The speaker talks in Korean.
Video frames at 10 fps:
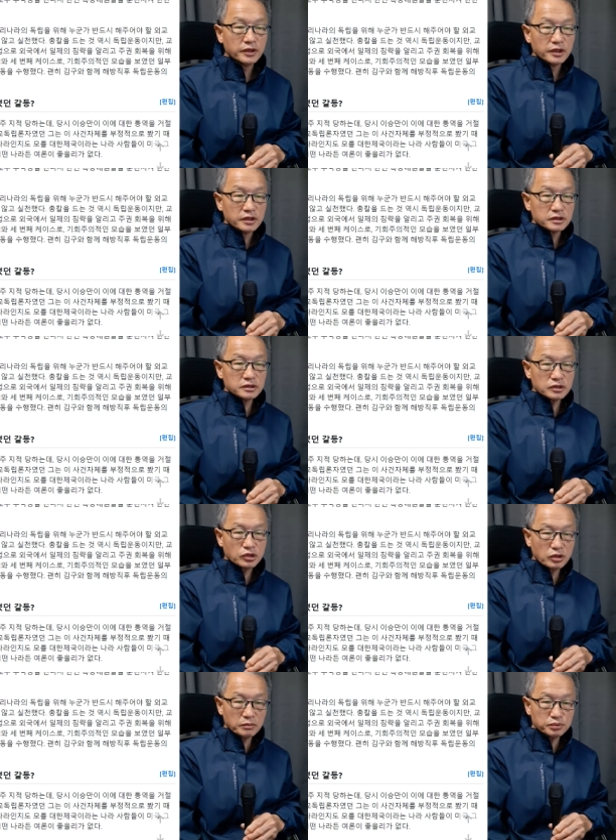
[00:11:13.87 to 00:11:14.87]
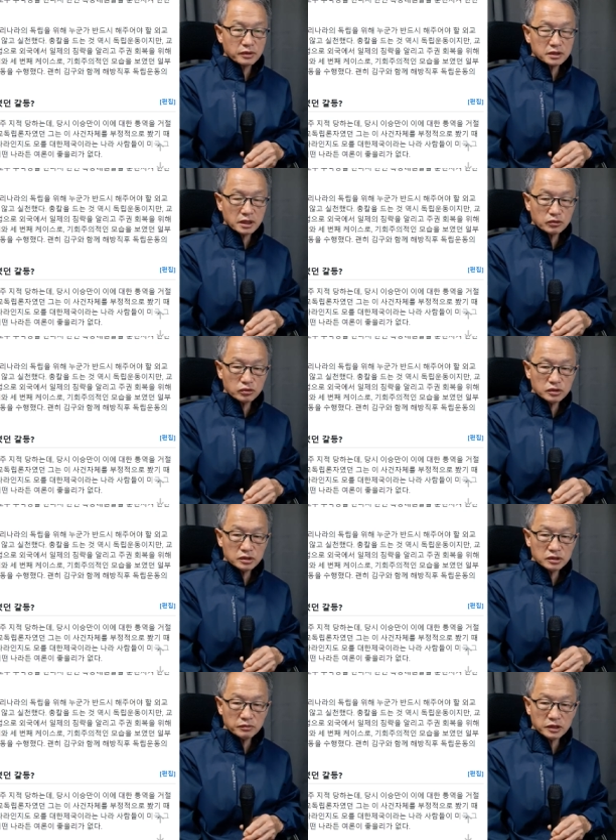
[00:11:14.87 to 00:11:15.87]
그런데 트럼프가
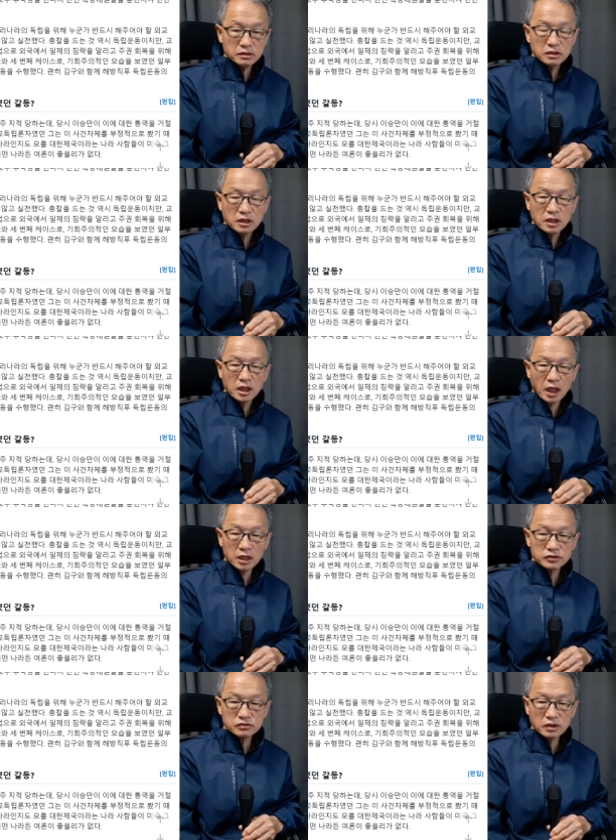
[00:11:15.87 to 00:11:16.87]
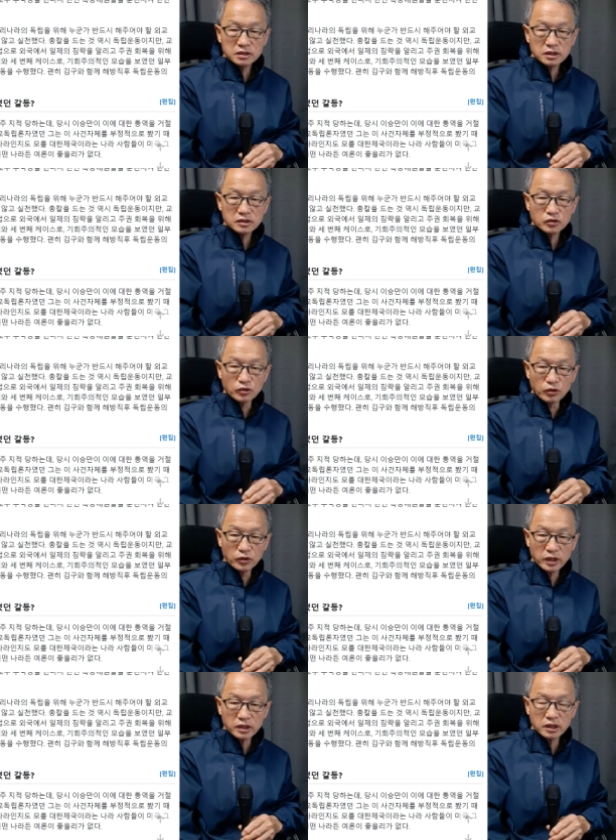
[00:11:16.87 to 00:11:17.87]
대통령이 되면 한국한테
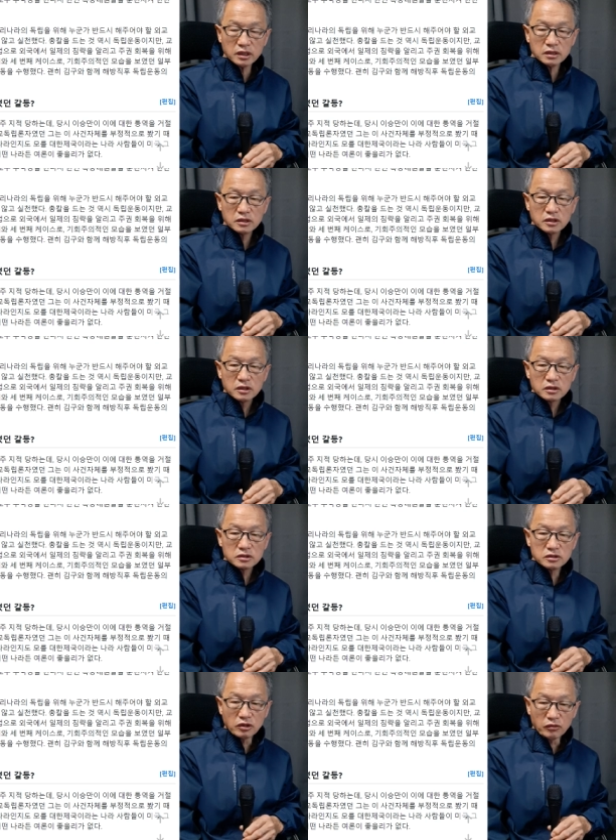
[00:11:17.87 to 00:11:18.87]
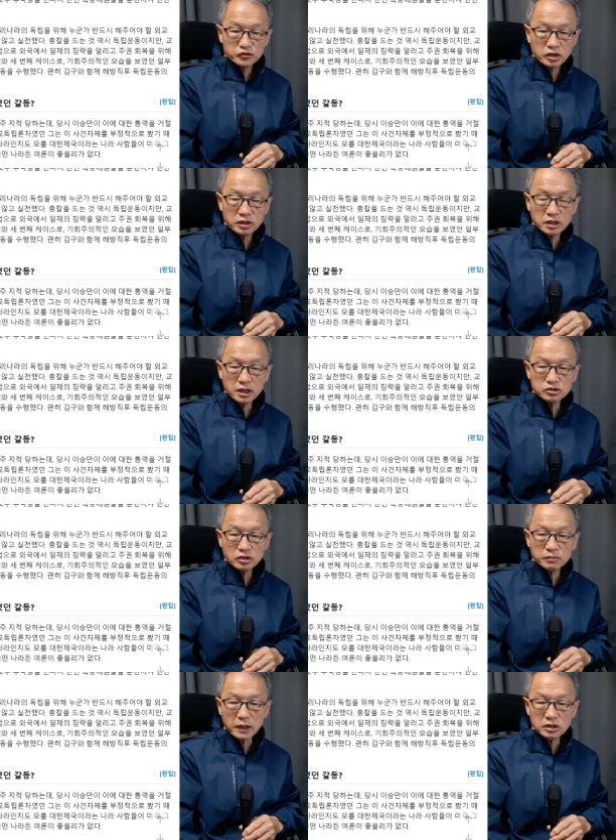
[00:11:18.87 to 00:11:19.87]
고액의 그 엄청난
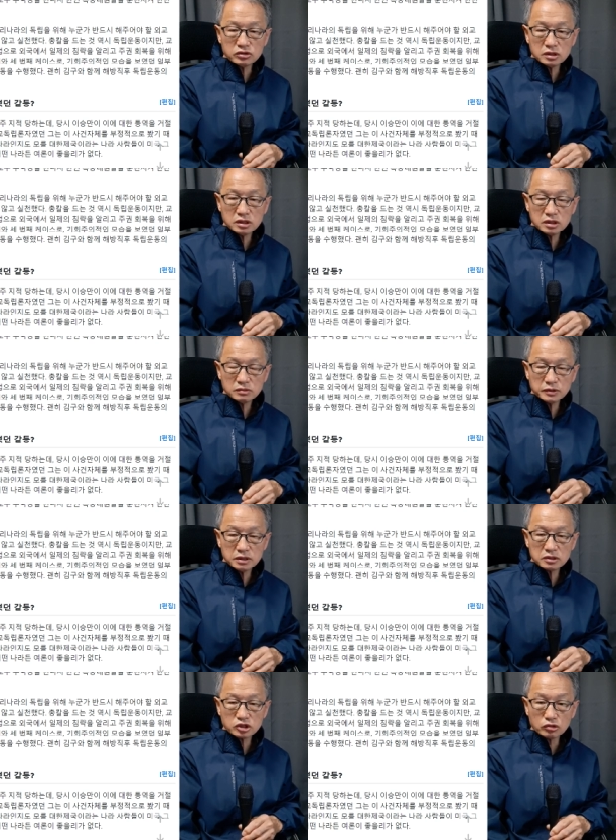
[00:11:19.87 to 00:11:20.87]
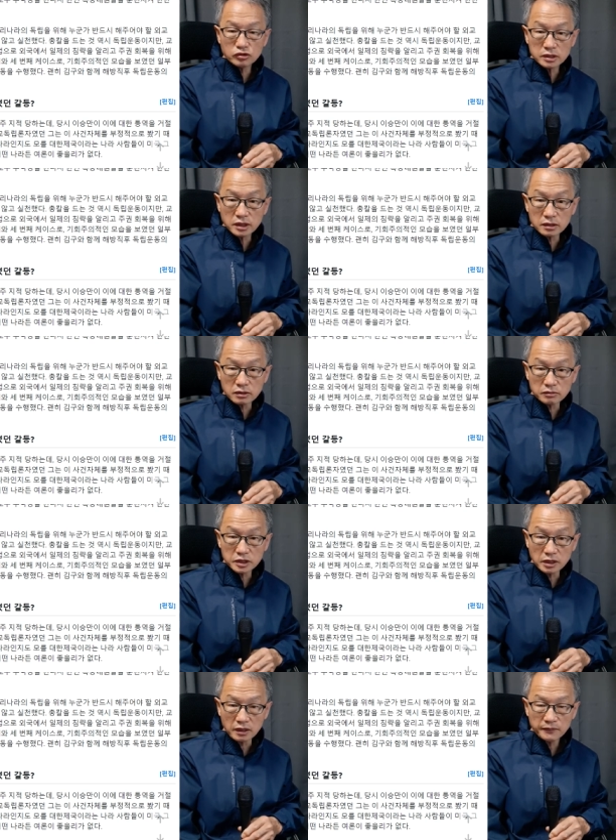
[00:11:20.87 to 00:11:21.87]
액수의 방위비를 청구한다는
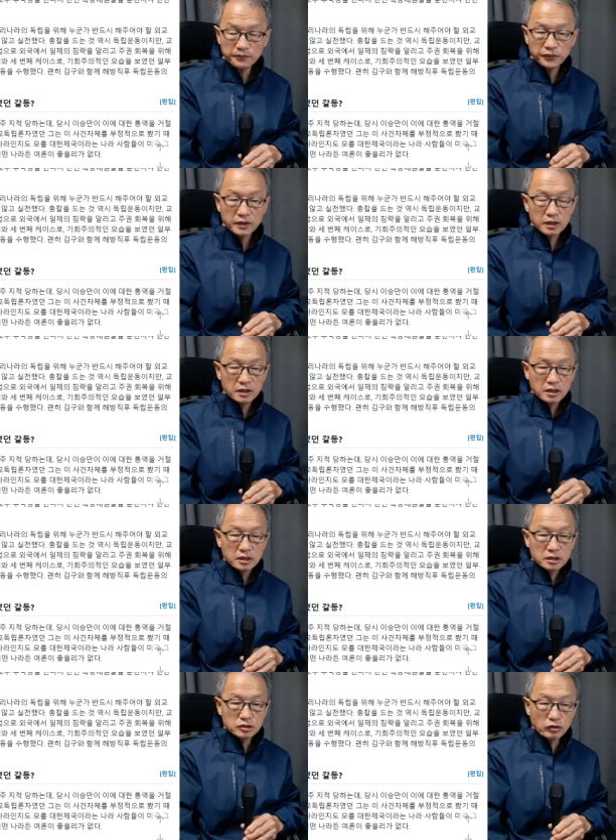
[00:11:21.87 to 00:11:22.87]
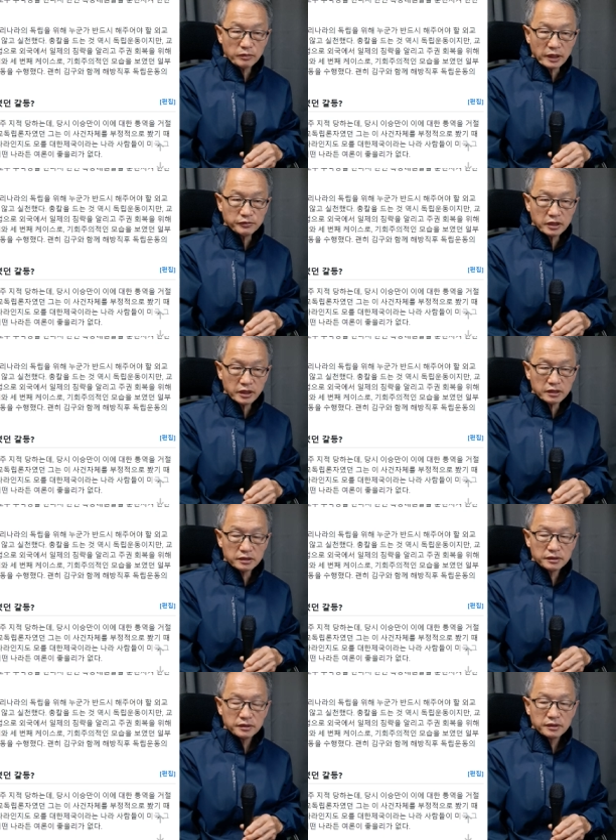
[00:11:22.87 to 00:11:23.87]
겁니다. 그와 반면에
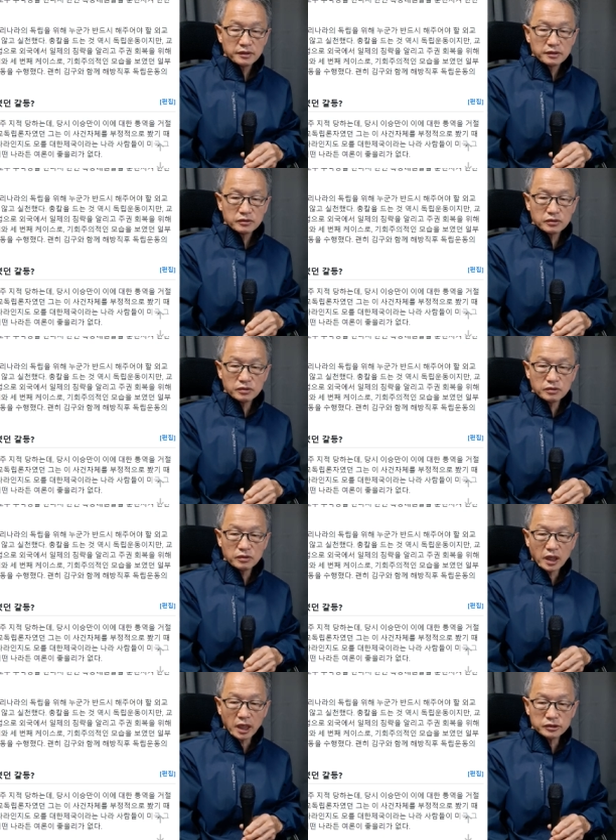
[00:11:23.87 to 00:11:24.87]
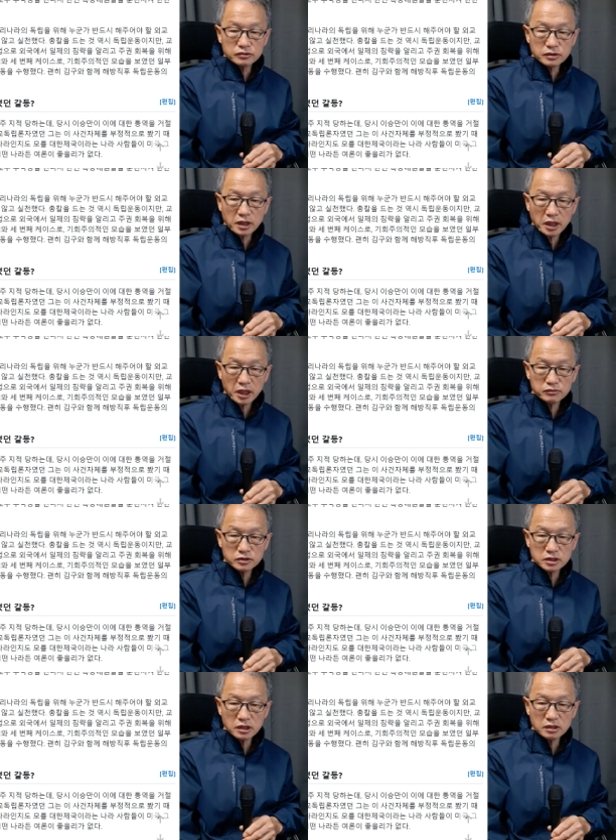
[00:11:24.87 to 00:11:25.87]
또 한국의
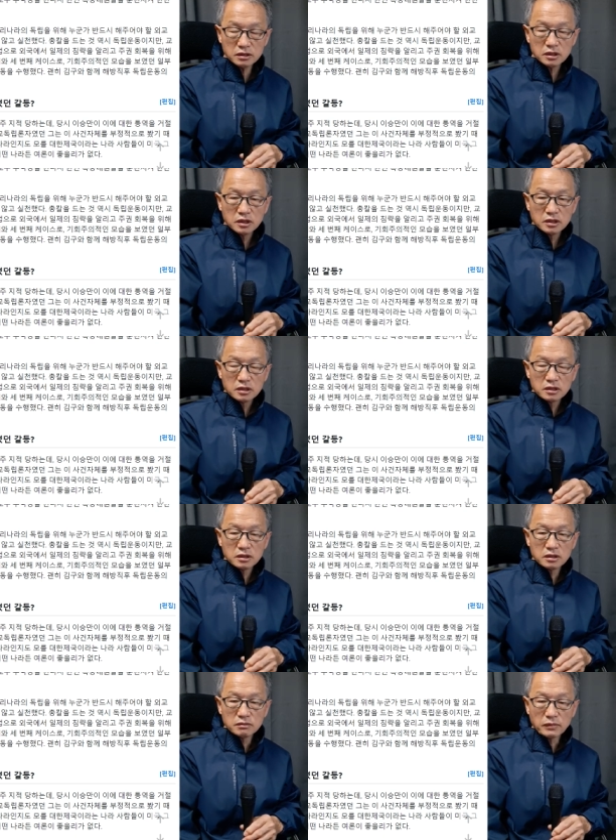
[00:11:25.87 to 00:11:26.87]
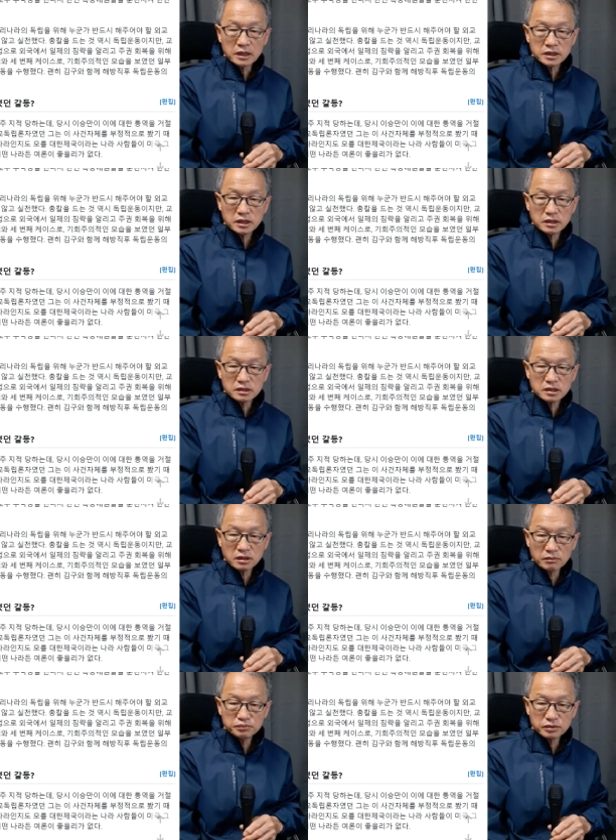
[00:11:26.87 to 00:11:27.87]
핵무장을 어, 만약에
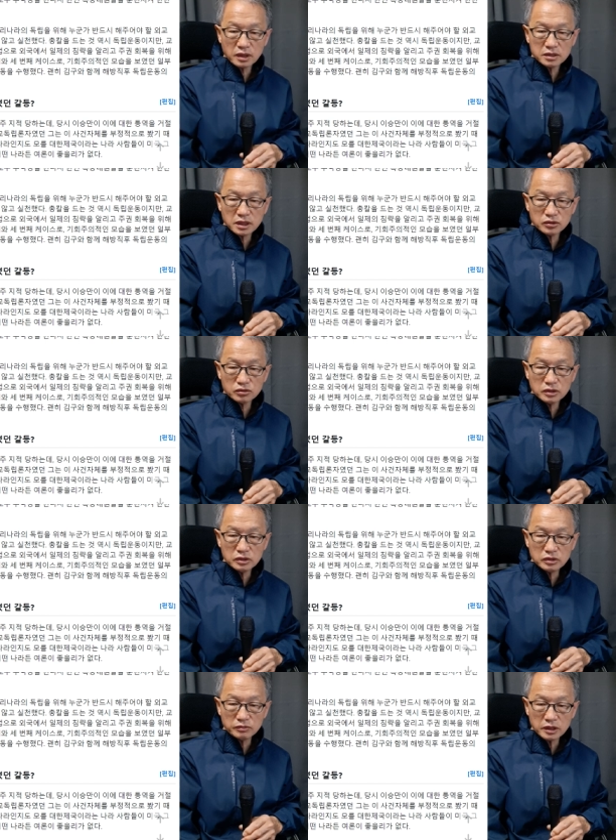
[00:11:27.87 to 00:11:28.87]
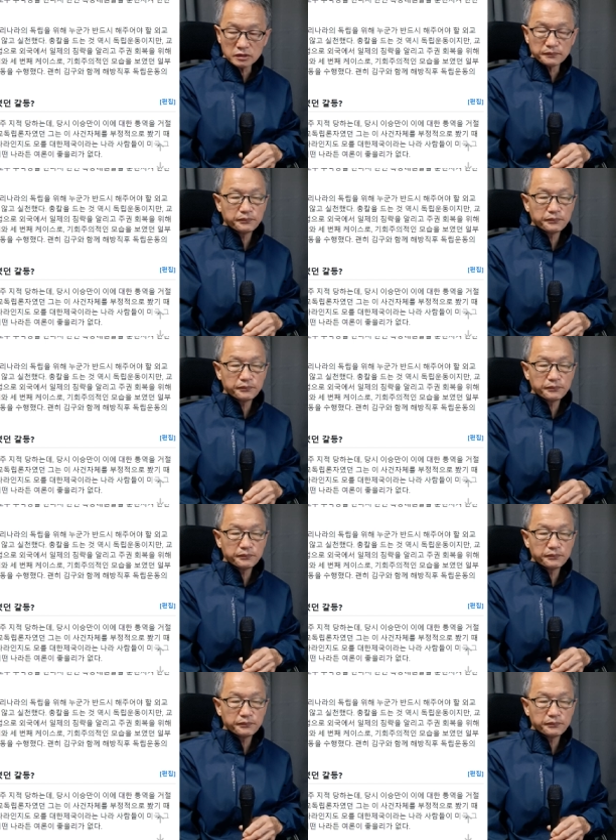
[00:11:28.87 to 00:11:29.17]
트럼프가 대통령이 되면